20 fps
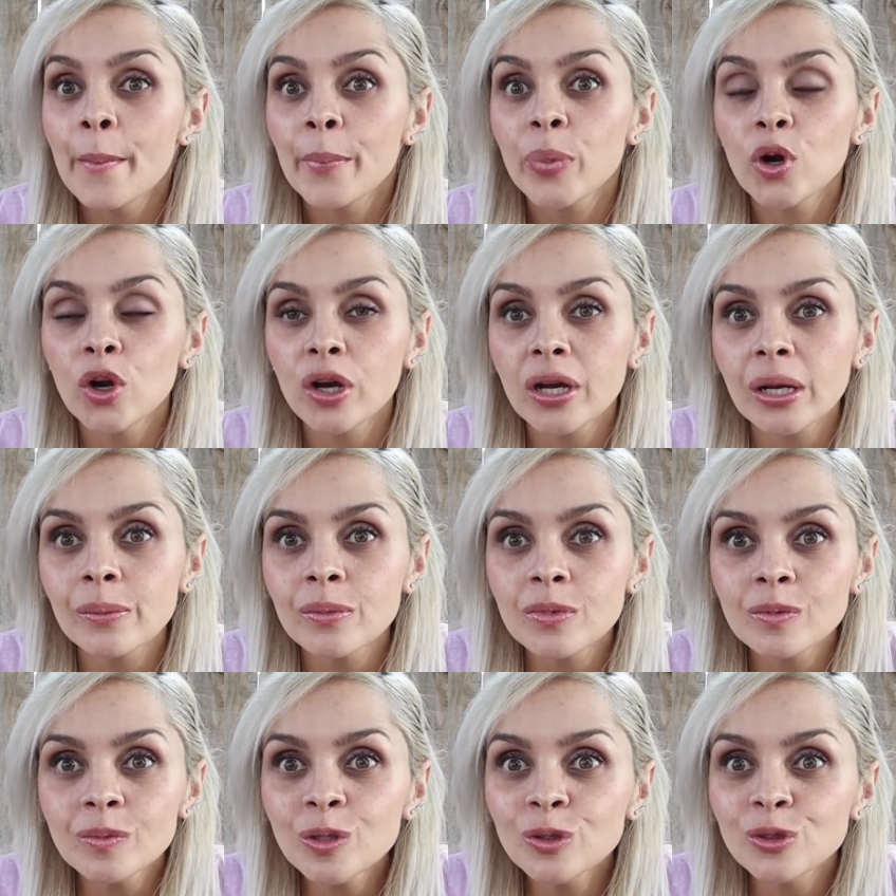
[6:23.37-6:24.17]
Pero lo que
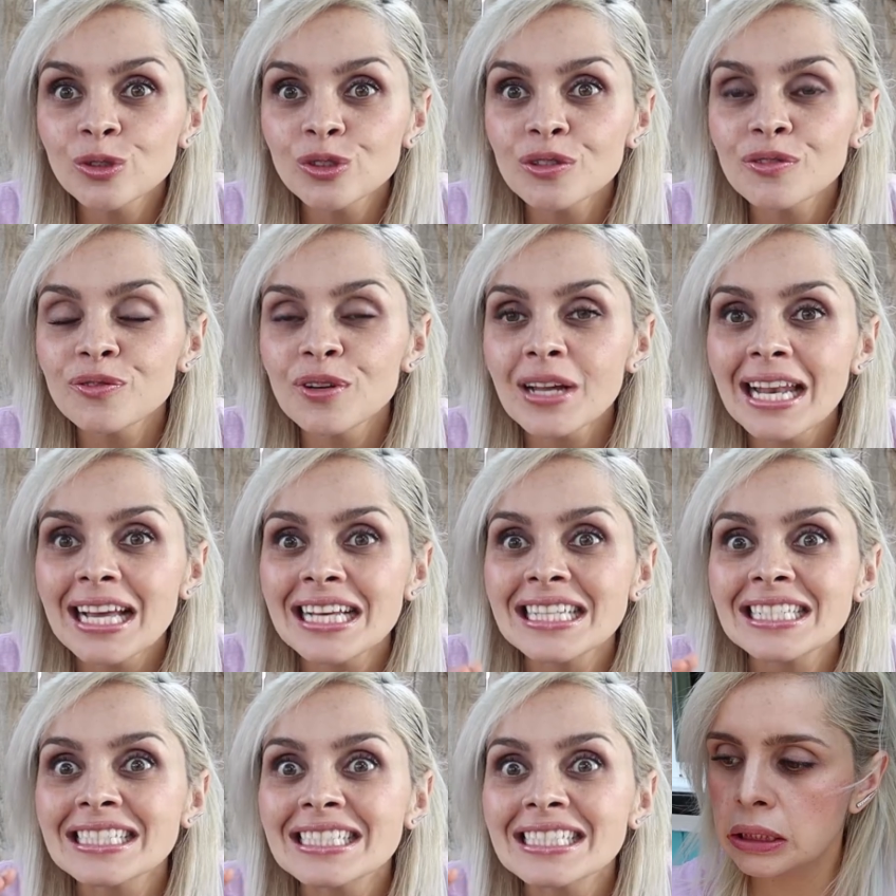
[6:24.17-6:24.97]
más me gustó fue
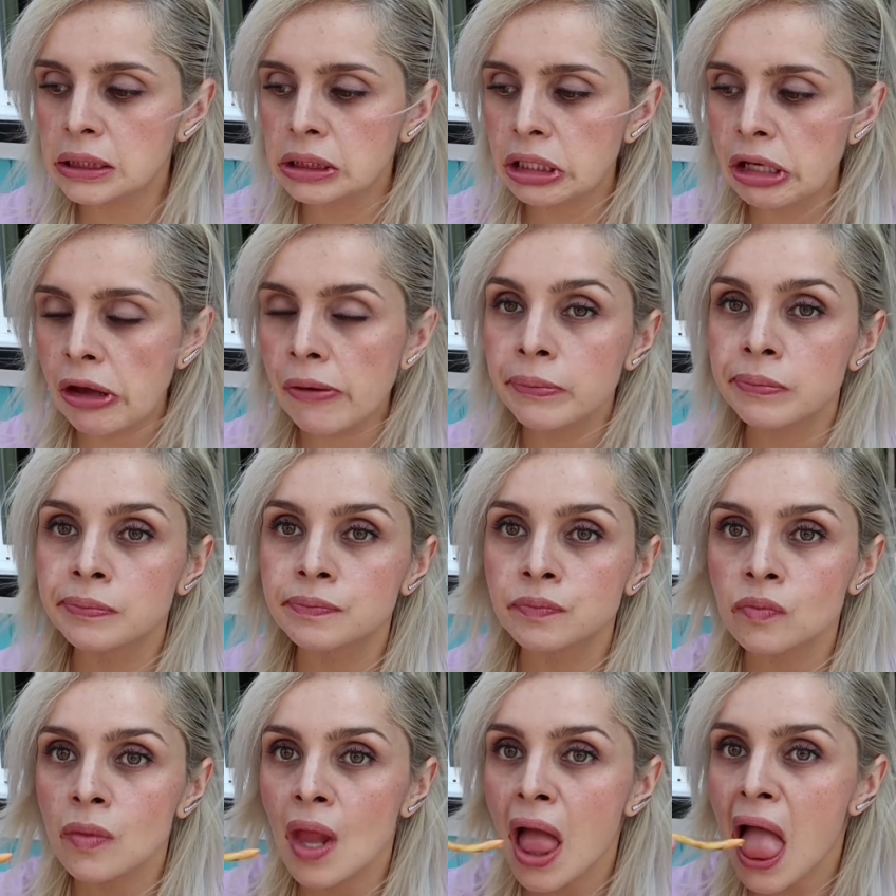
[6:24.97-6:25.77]
la
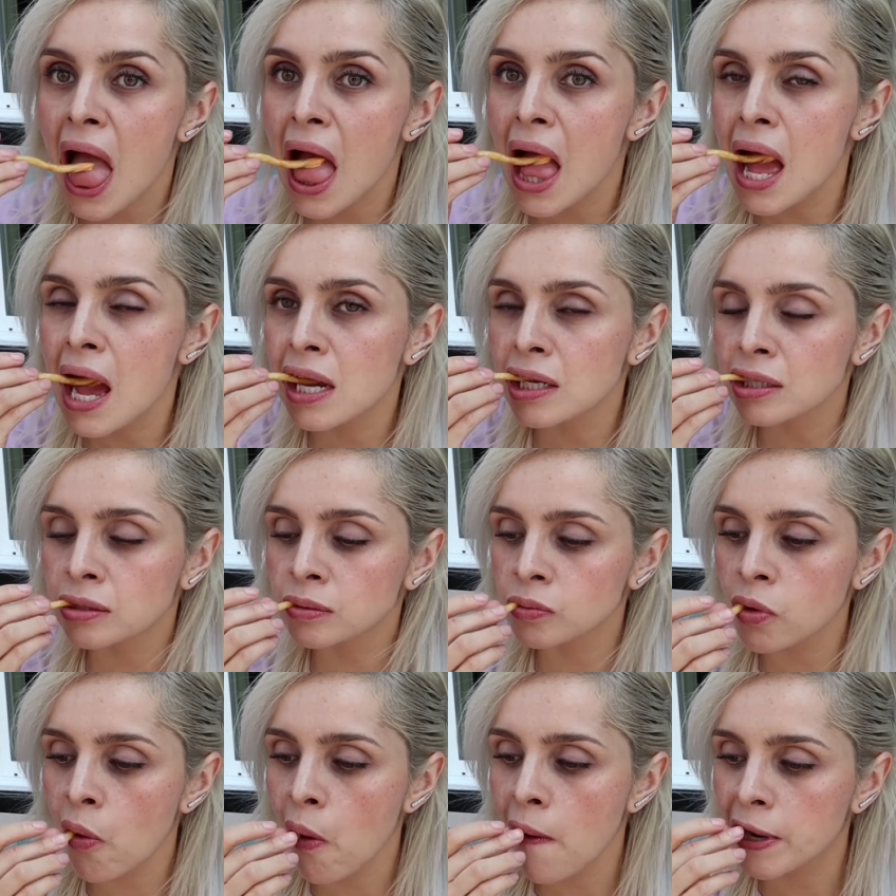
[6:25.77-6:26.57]
salsa de
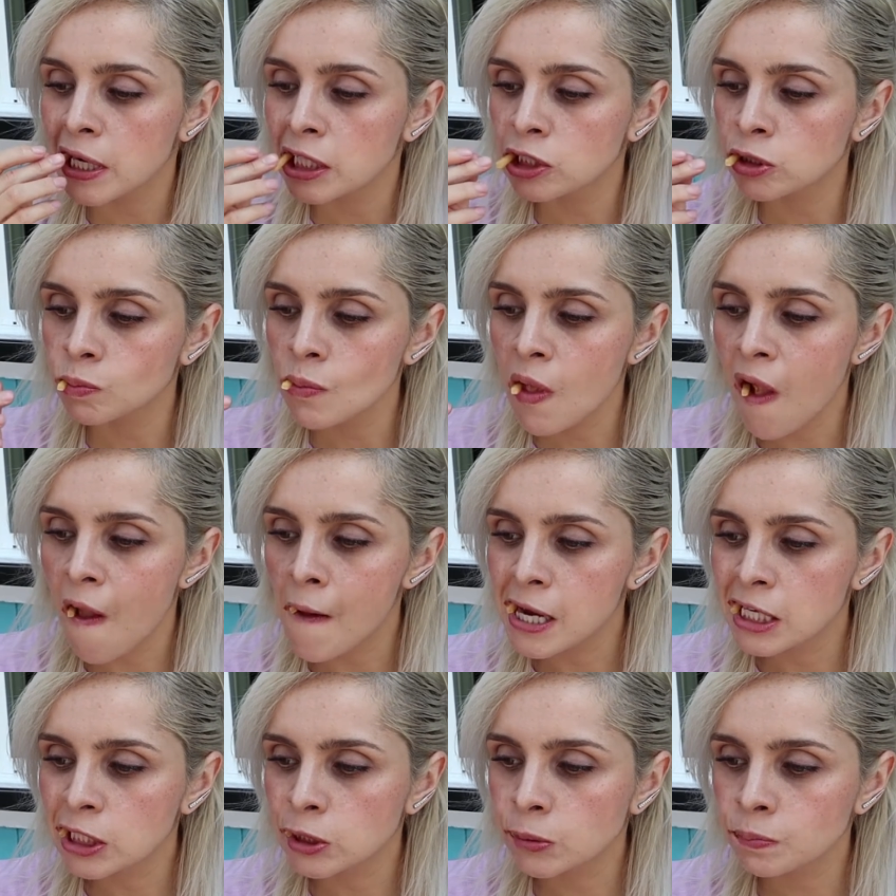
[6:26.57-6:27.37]
aioli y
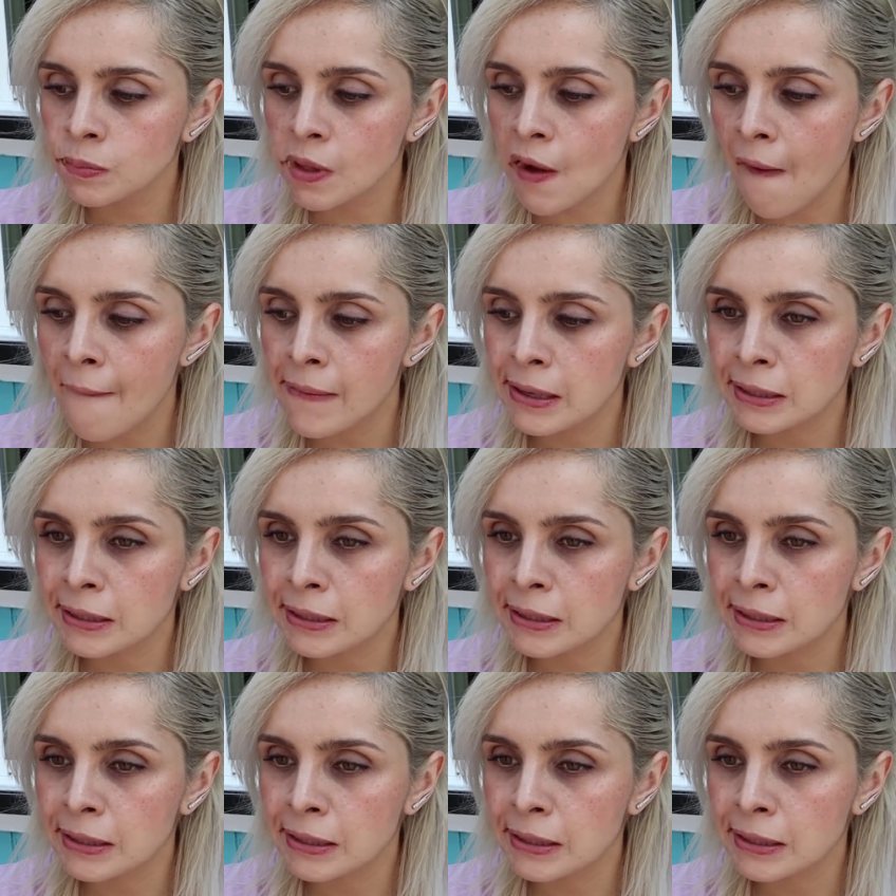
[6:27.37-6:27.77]
sriracha.